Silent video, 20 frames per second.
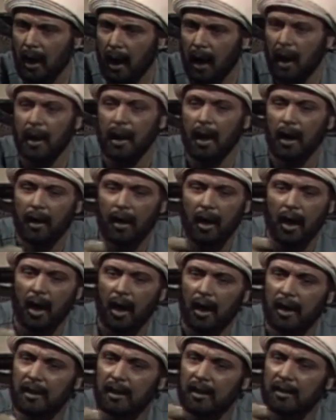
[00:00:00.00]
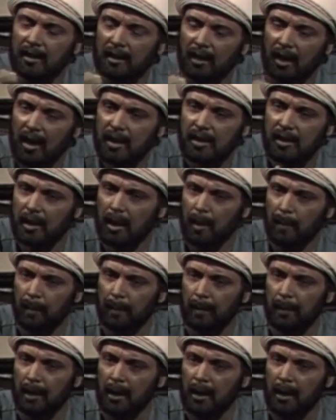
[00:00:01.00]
على قاعدة أصلا